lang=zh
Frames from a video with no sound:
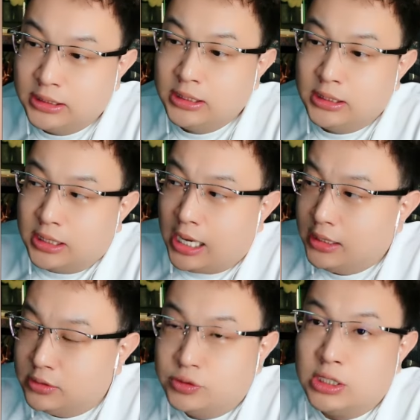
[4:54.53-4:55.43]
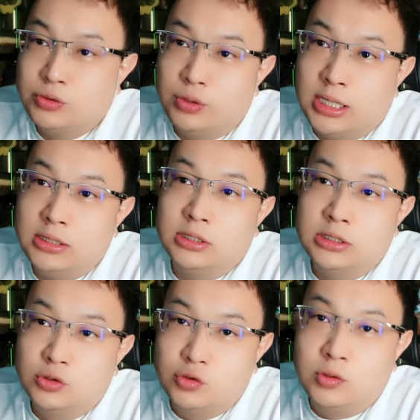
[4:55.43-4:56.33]
孩子去上学，他这个就
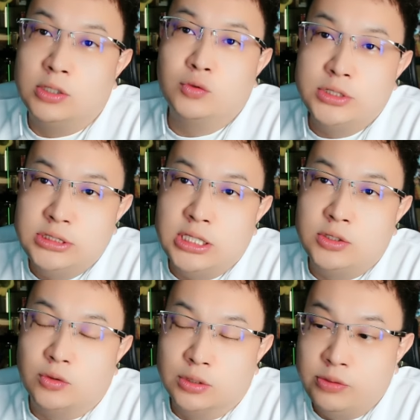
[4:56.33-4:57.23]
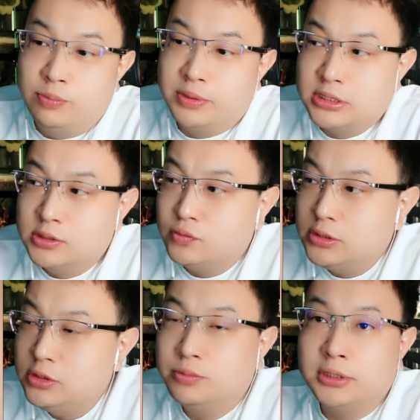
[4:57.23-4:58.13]
住有点捉襟见肘了，因为本身租金
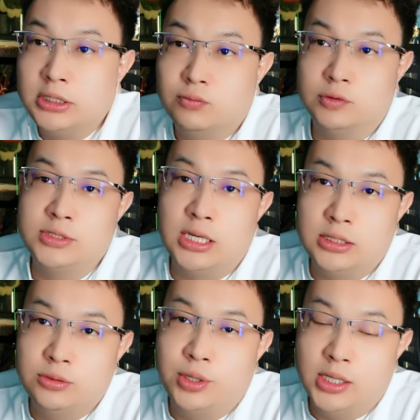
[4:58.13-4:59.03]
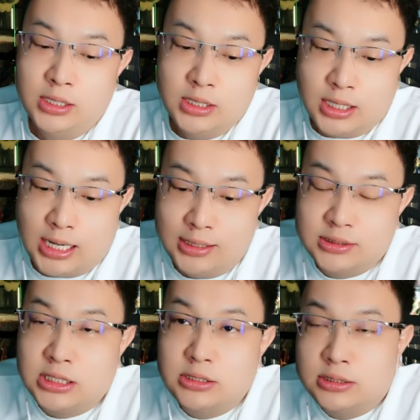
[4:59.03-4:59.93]
就不低，五六千一个月，孩子身上在